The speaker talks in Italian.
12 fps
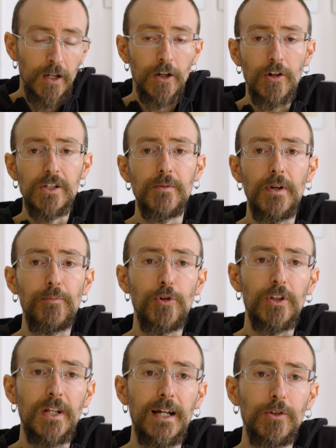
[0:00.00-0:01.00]
Cosa mi ha
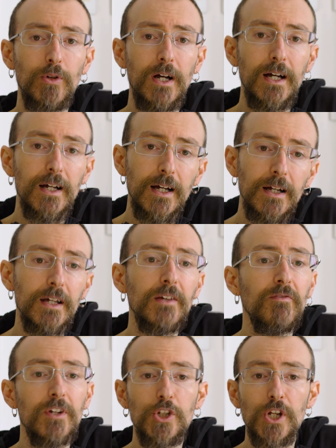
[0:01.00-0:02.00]
portato a
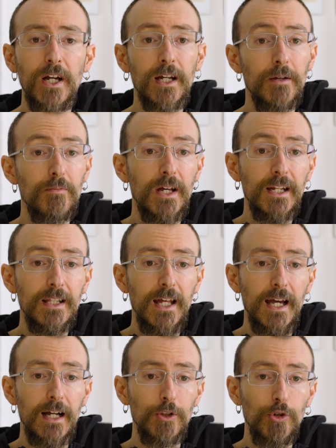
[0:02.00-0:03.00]
invece a cambiare
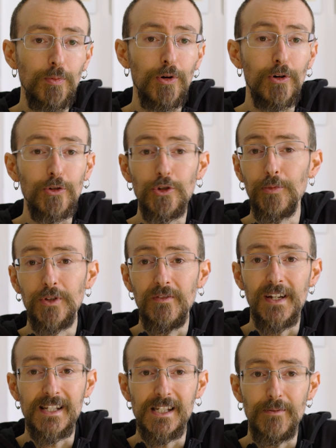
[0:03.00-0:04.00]
idea dopo, dopo
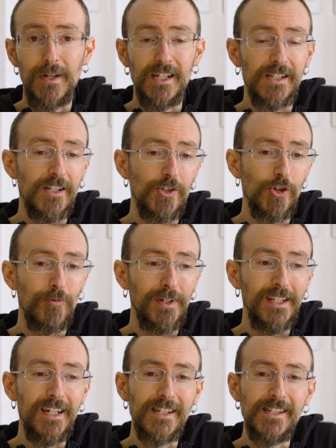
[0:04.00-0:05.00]
diversi mesi insomma,
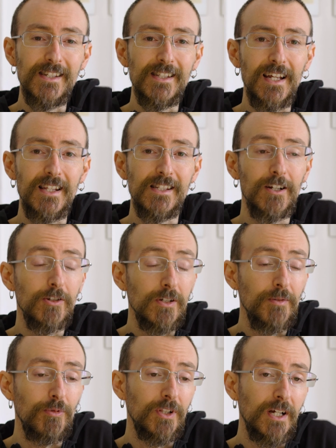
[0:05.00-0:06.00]
di resistenza cosa
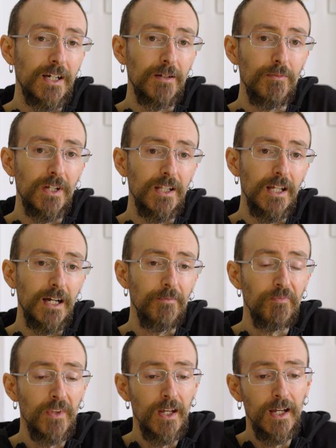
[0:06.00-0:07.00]
mi ha portato a cambiare idea
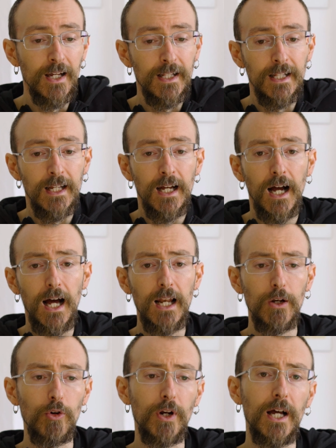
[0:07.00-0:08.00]

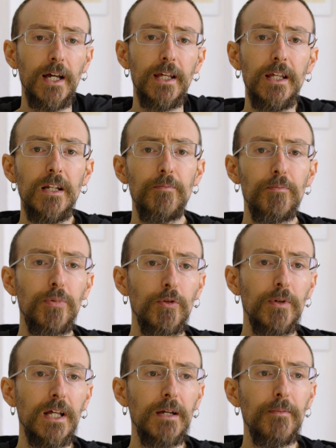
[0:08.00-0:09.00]
allora il
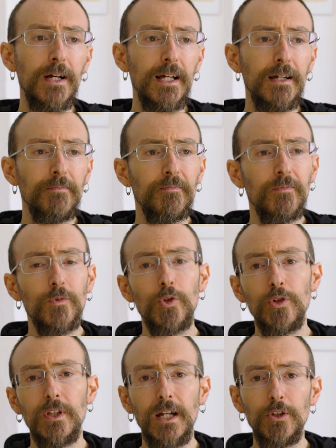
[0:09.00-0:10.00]
problema è
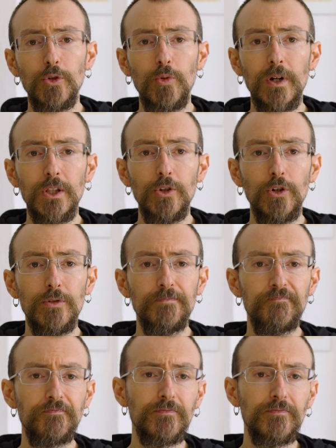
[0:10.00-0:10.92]
non tanto quando